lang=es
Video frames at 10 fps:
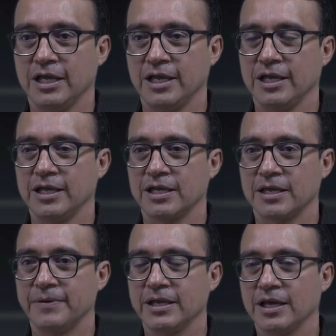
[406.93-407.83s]
Eh,
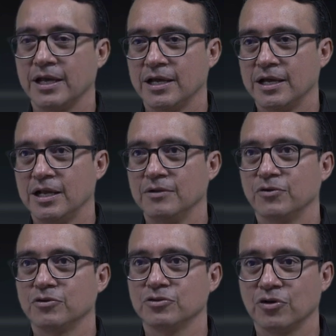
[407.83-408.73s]
que vaya al
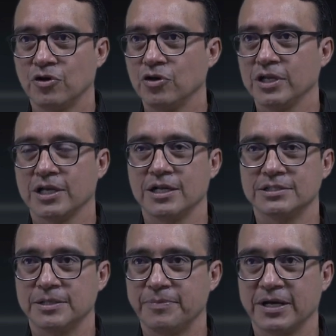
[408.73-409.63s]
frontón y que le
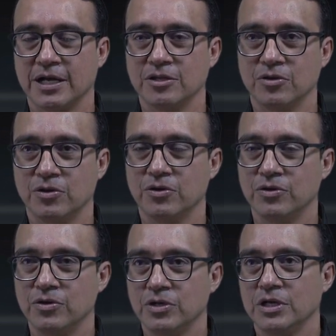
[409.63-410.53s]
esté pegando
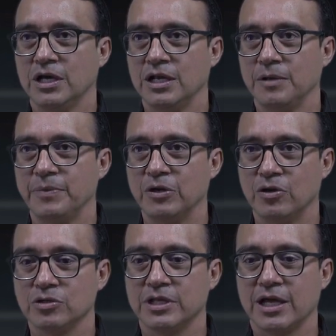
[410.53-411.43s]
a la
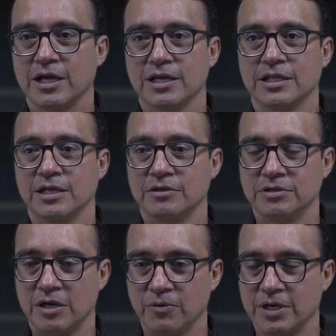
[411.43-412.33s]
pelota, que tenga
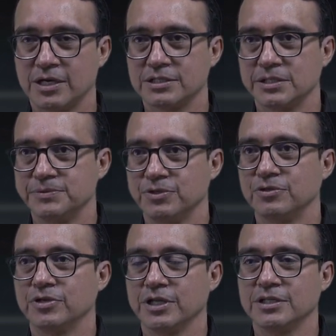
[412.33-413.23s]
una buena
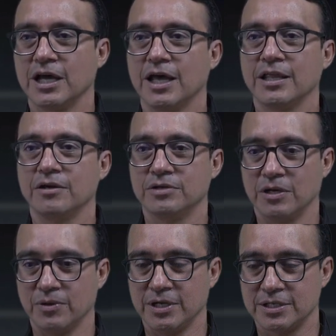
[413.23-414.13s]
recepción orientada, una
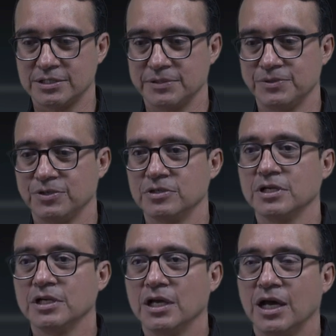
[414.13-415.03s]
buena recepción
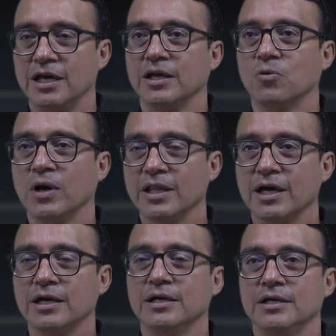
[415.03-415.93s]
adecuada,